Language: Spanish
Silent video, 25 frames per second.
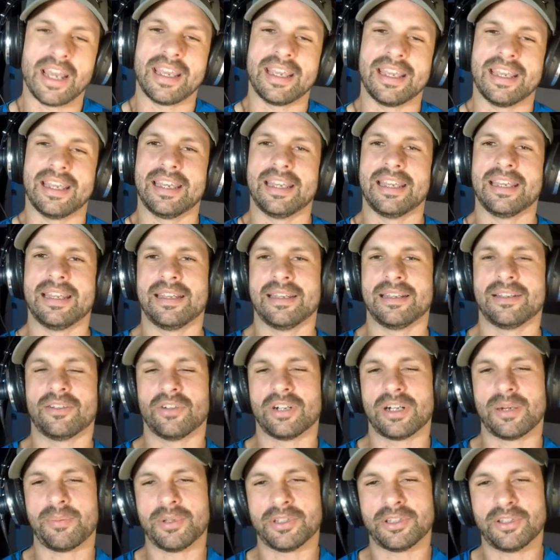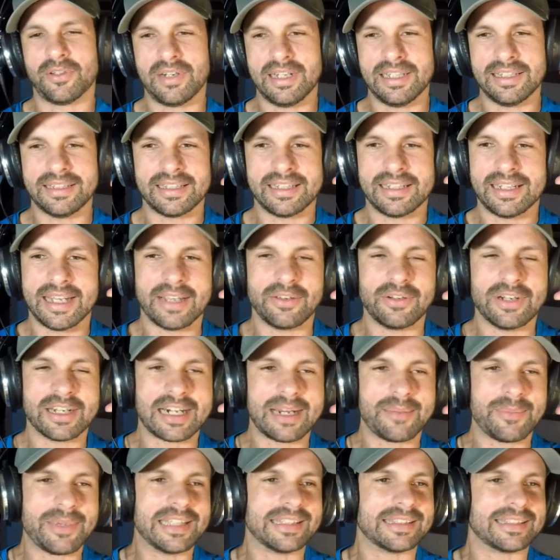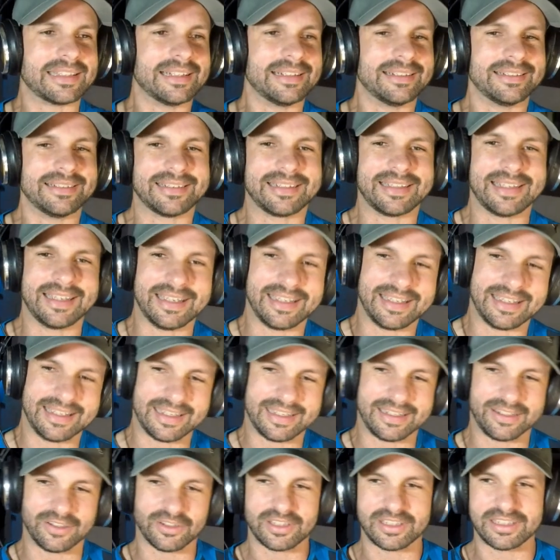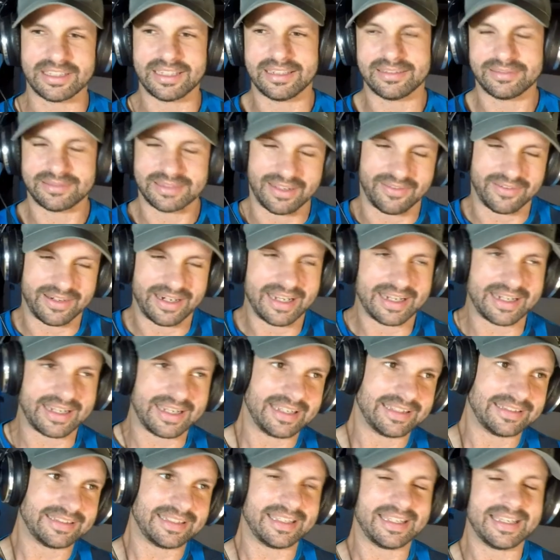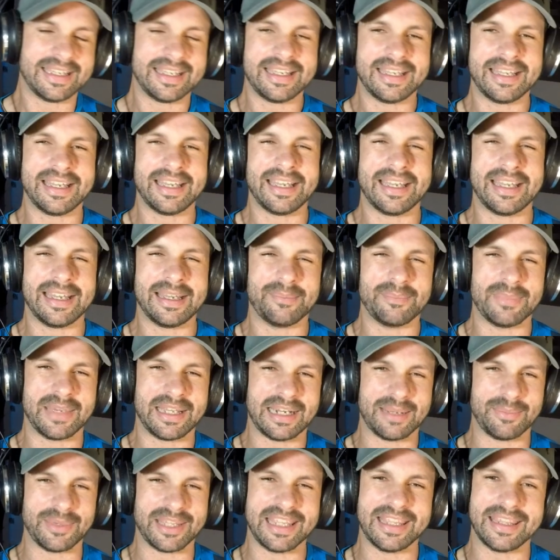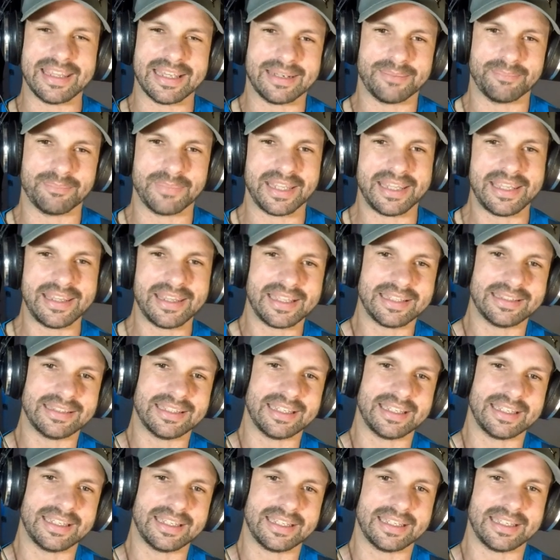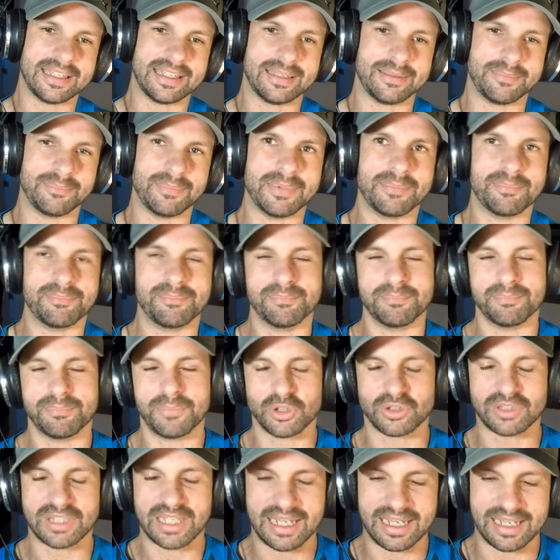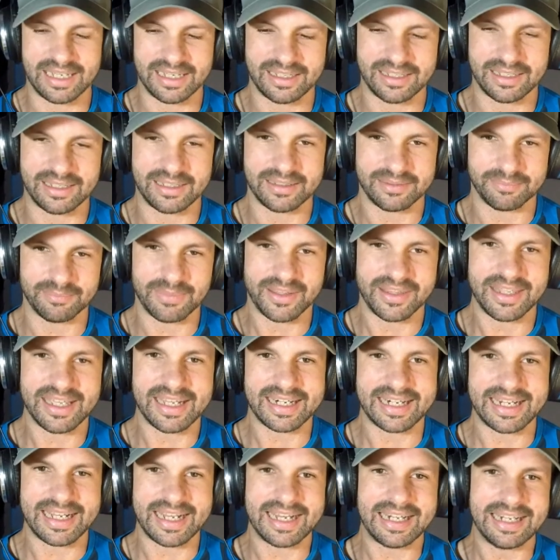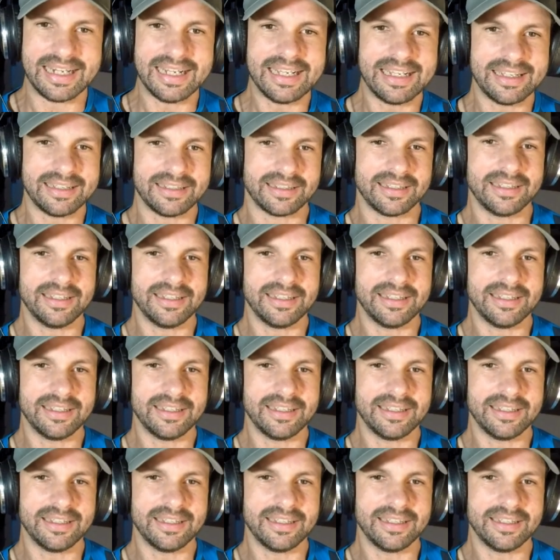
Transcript: eh, con respecto a Blender, hay una herramienta que no sé si sabrás que es de la medida, medidas de, mm, medidas reales